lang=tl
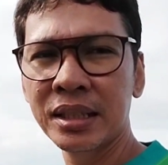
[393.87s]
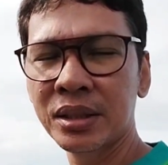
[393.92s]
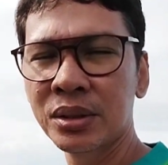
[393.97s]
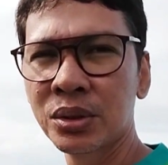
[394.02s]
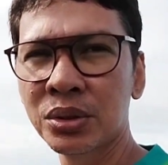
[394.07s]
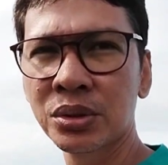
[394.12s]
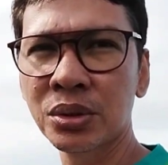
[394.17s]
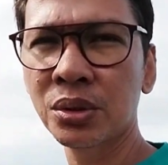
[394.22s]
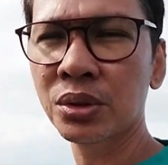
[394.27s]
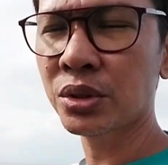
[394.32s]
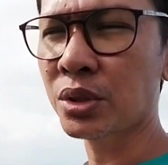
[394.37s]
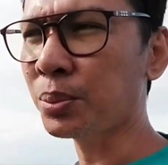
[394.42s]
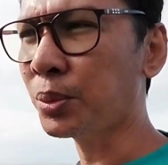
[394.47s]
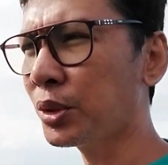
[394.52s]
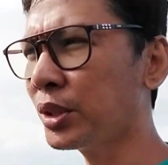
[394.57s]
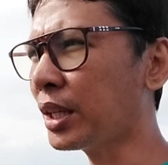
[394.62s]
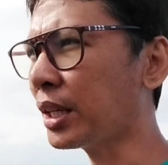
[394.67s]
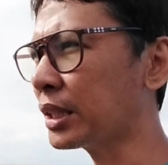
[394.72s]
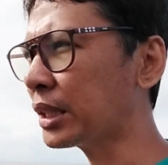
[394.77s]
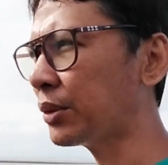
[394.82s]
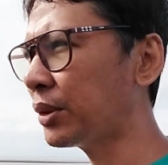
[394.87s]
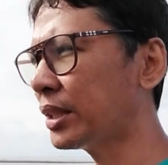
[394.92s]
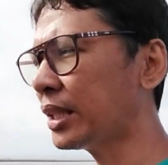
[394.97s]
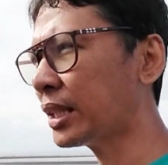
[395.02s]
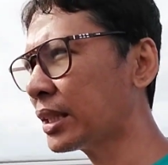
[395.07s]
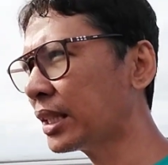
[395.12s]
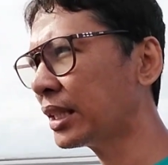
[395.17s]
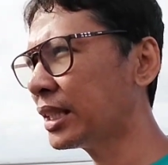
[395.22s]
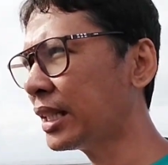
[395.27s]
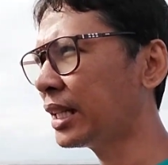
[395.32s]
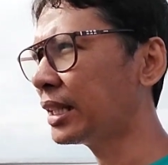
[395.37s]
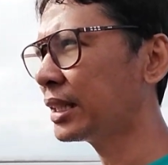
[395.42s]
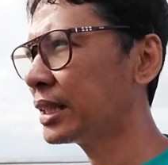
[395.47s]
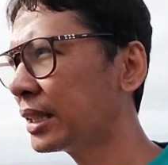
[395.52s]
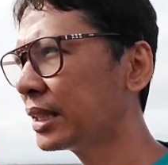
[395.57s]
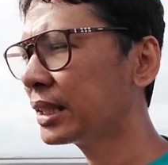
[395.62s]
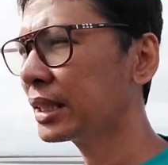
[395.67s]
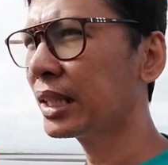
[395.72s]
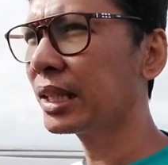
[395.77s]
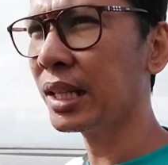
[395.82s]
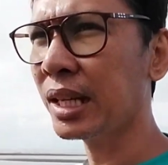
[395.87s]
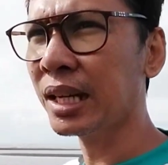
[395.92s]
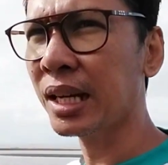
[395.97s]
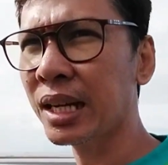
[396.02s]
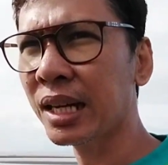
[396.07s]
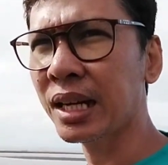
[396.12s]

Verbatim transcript: gustong gusto po ng katawan natin yan. Kaya,